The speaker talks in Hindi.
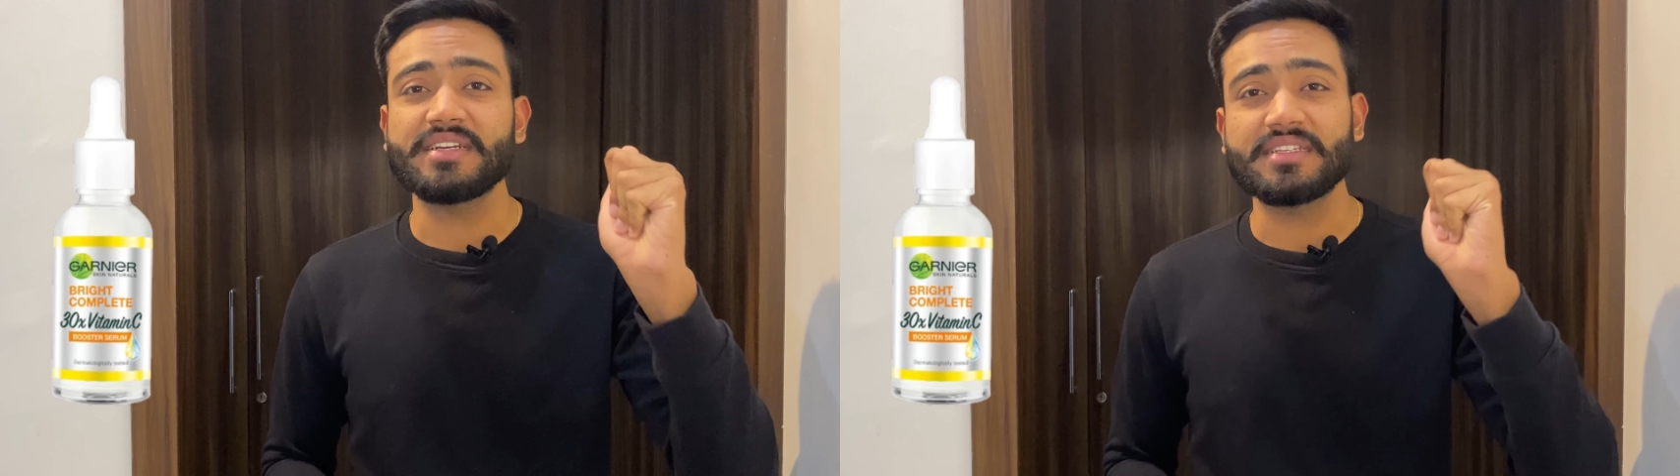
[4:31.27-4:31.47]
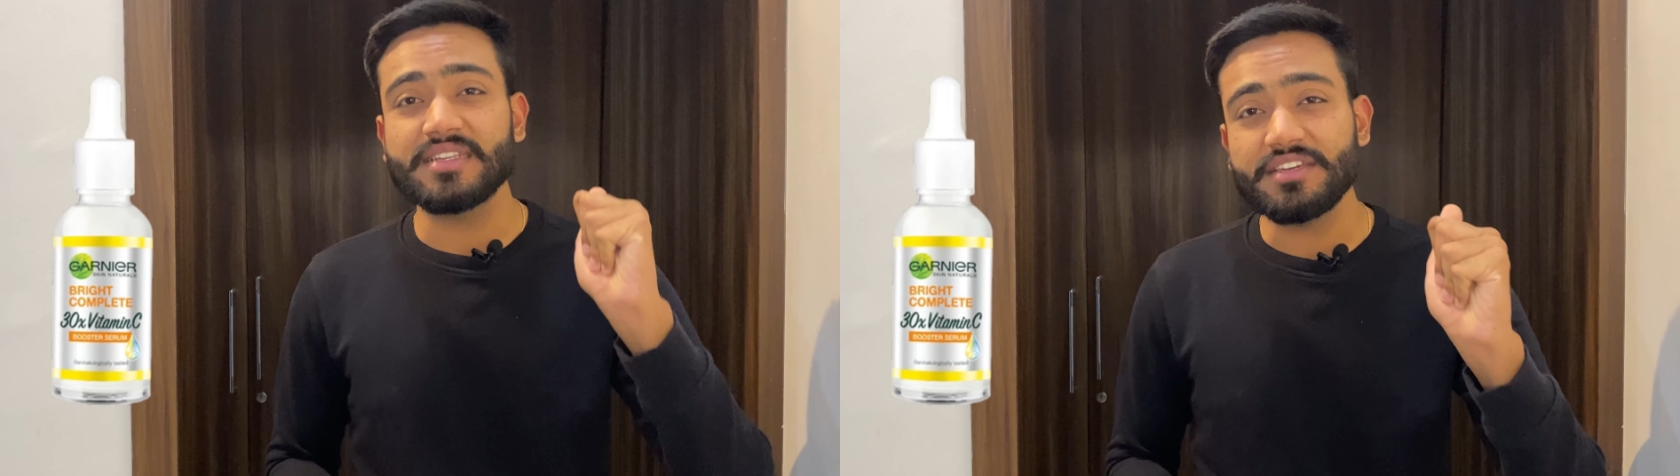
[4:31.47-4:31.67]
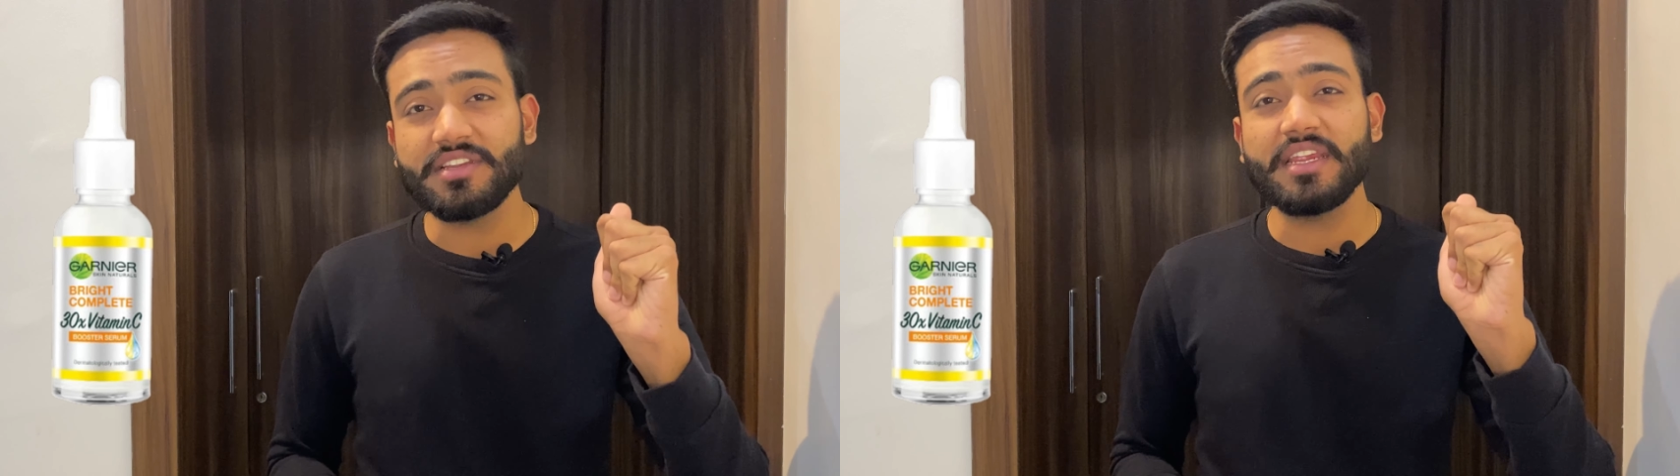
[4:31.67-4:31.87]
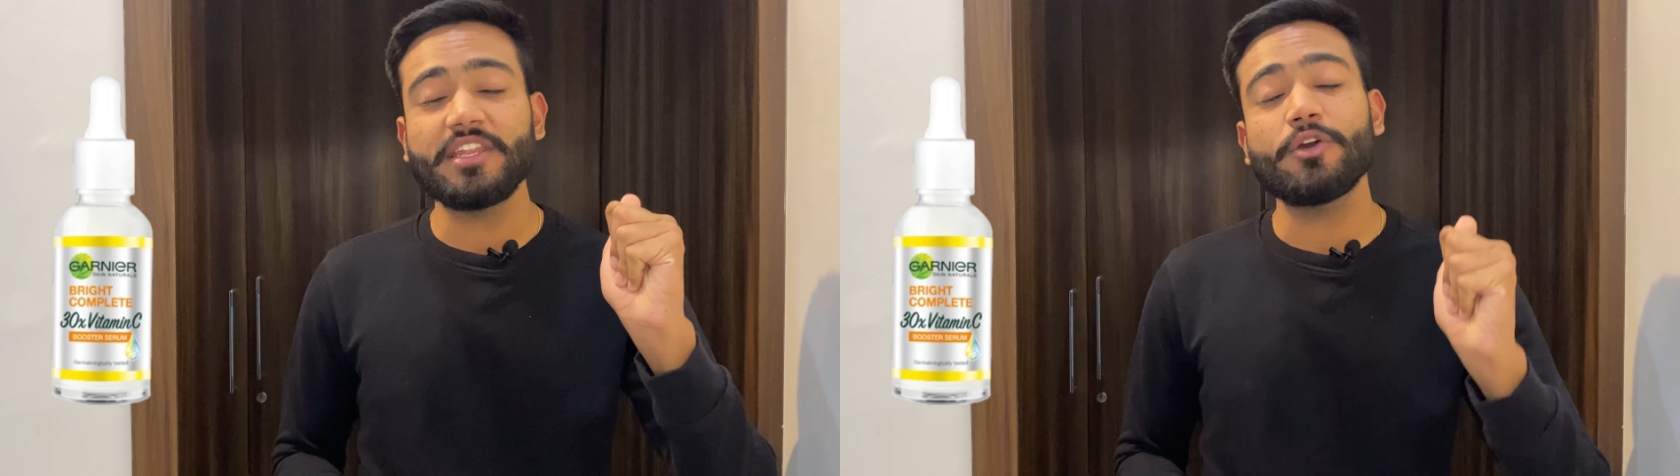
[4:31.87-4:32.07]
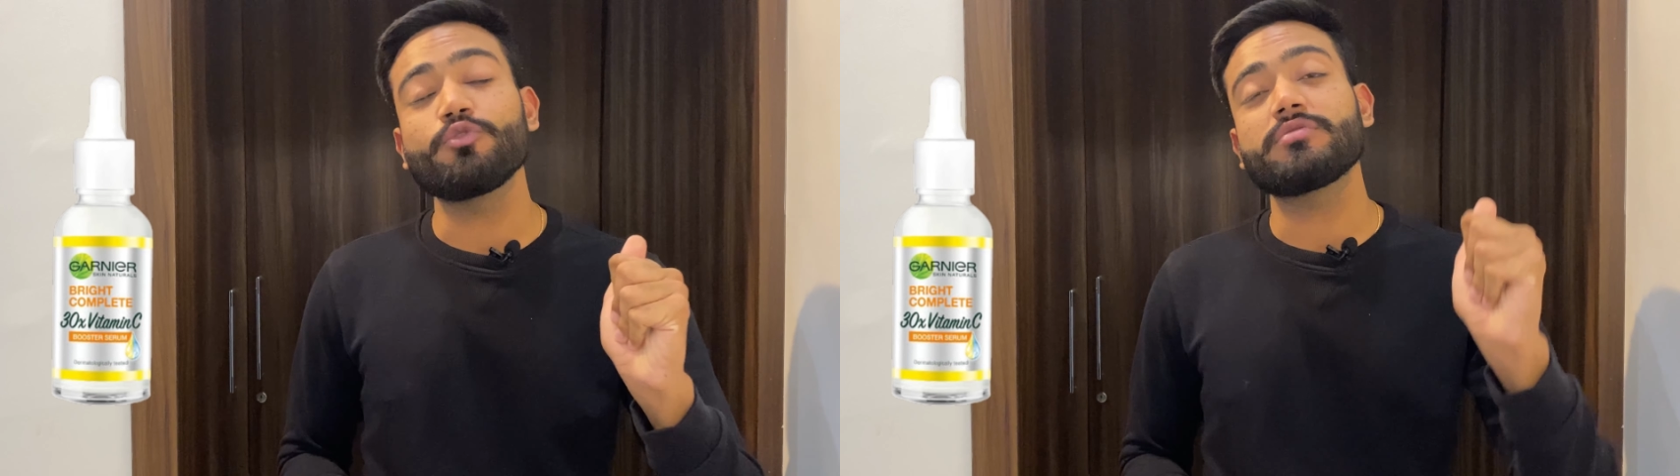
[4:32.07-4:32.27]
कंसनट्रेट
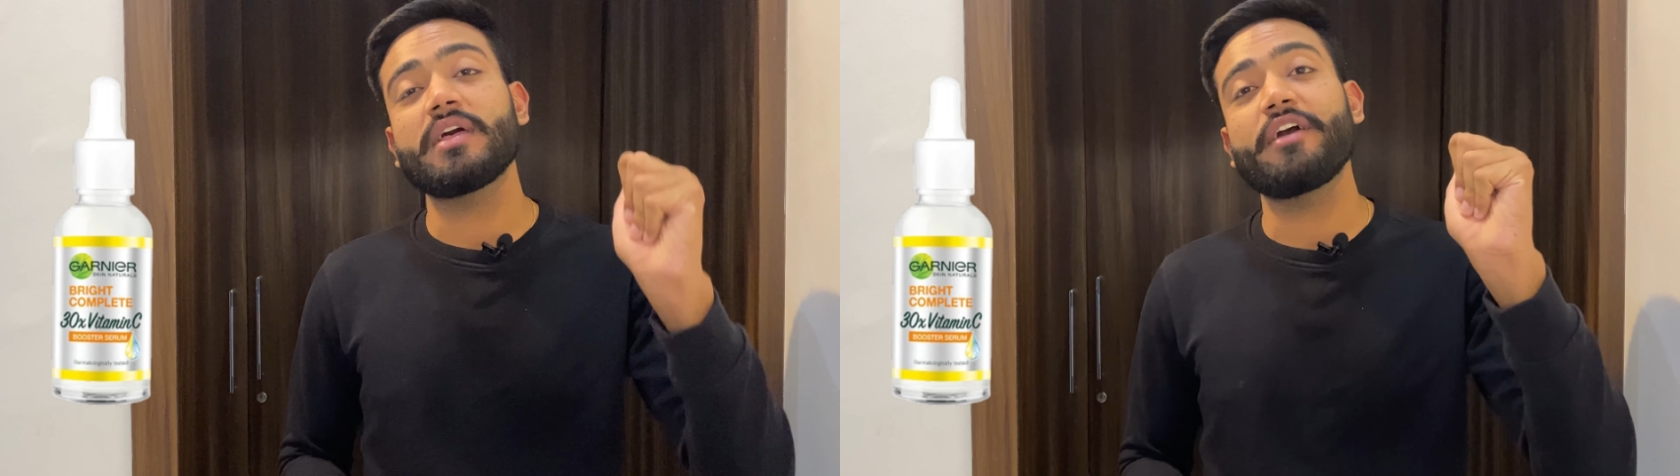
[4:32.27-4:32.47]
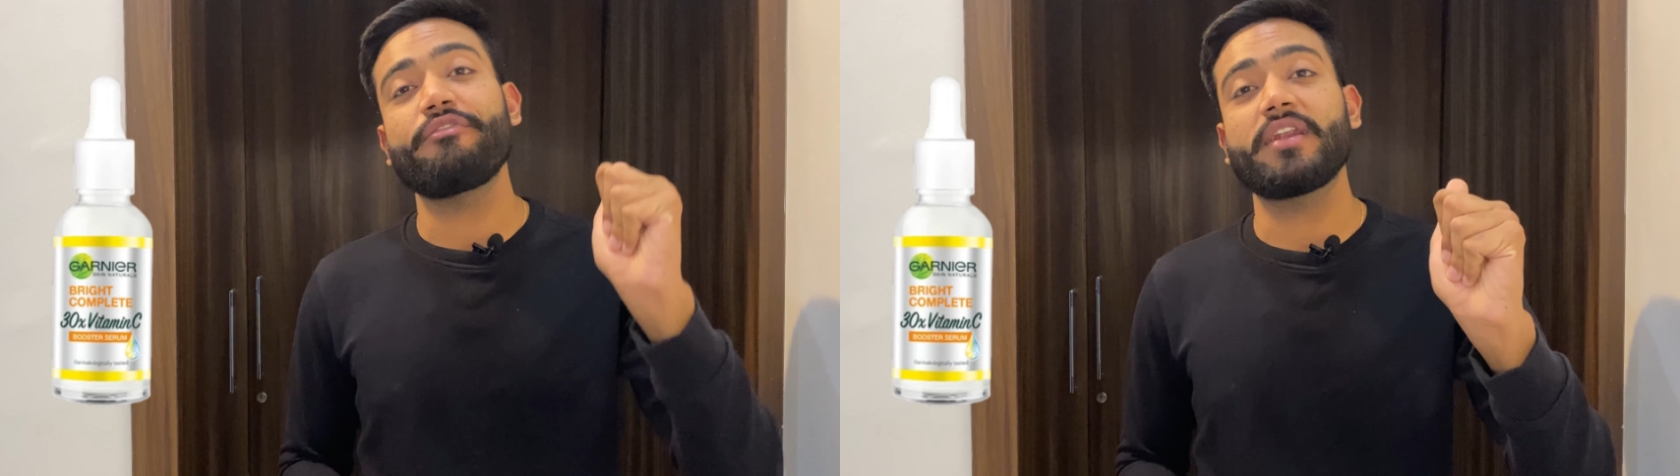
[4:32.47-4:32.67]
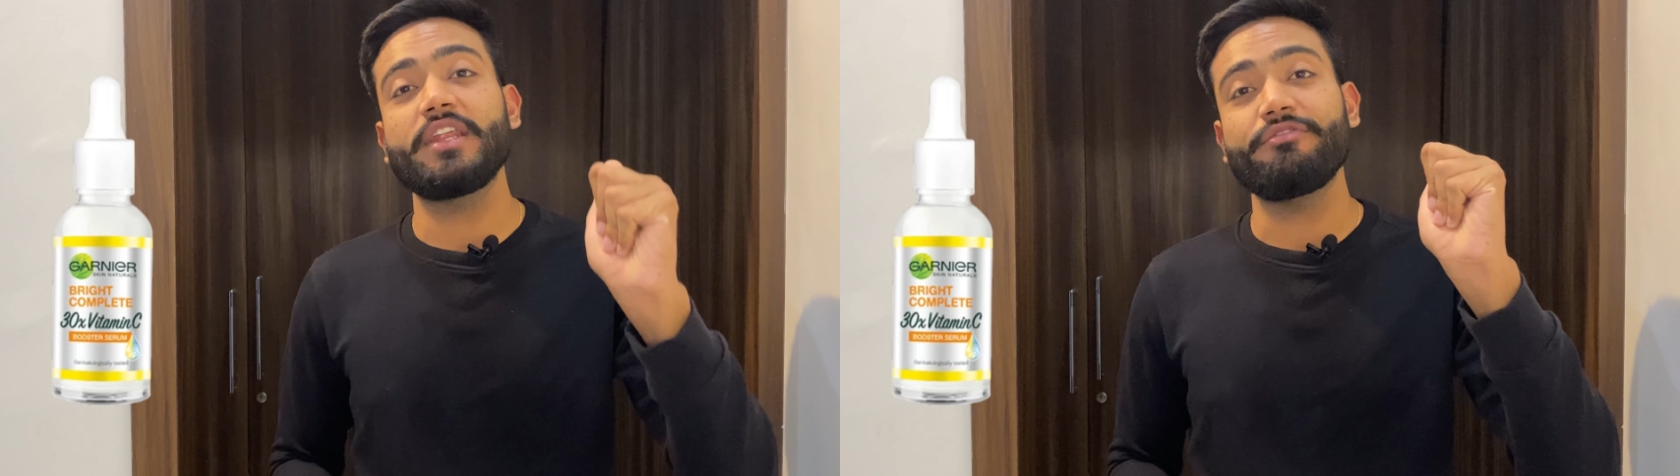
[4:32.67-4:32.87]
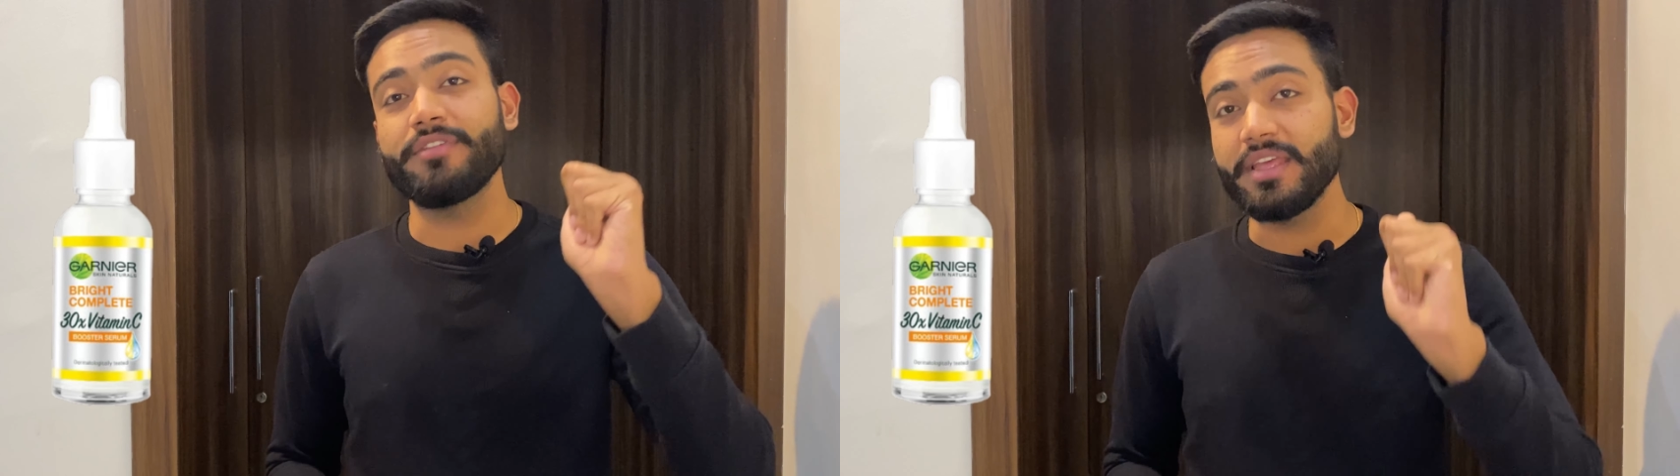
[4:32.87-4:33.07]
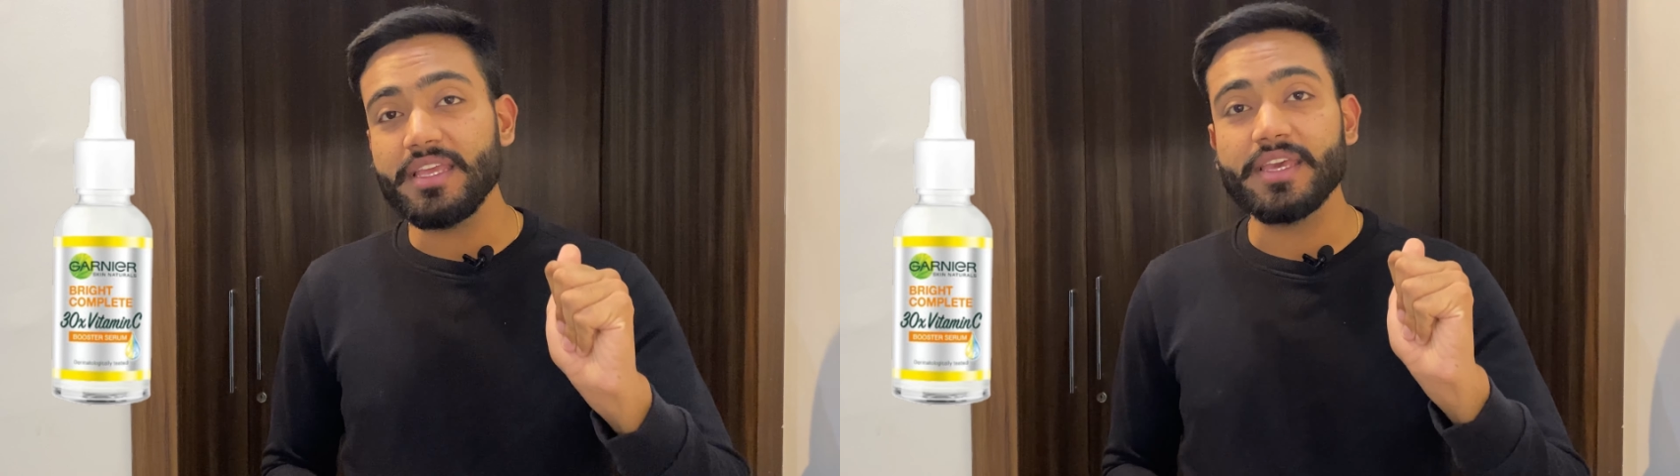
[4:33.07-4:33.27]
या उतना इफेक्टिव
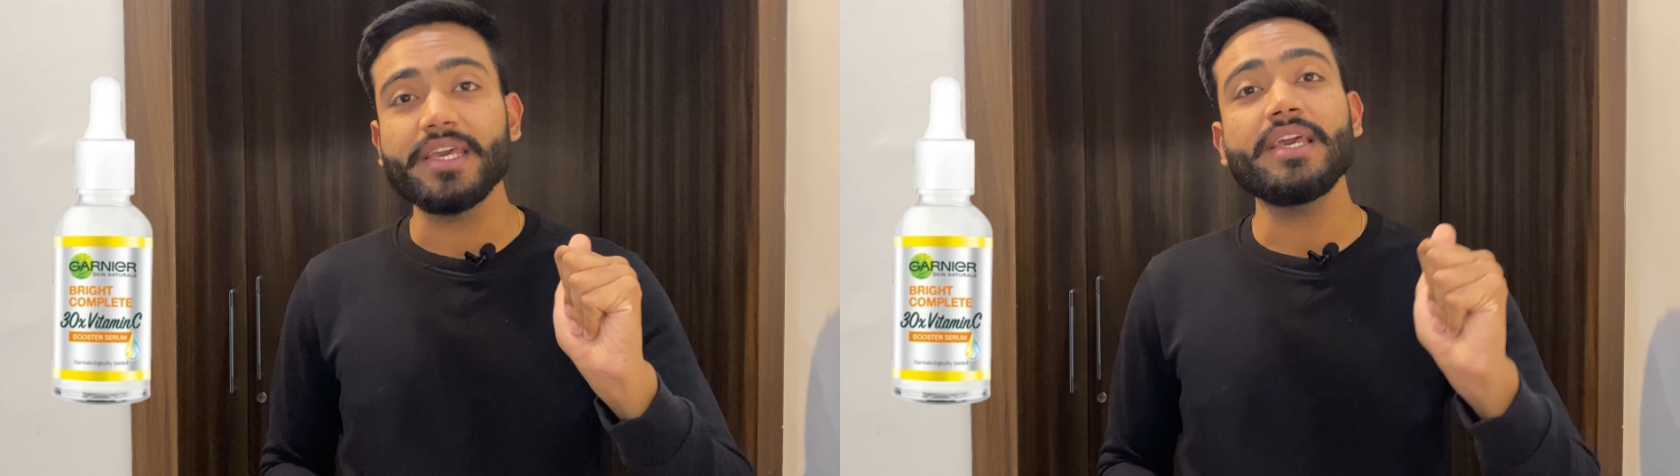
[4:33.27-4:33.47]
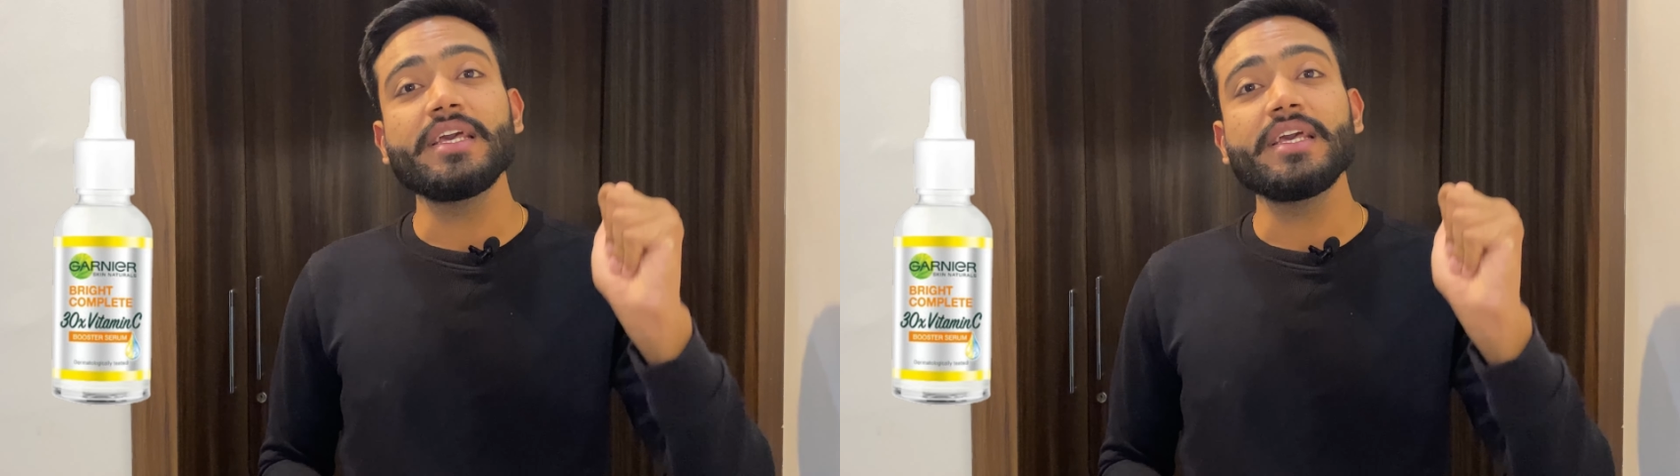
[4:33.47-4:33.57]
नहीं है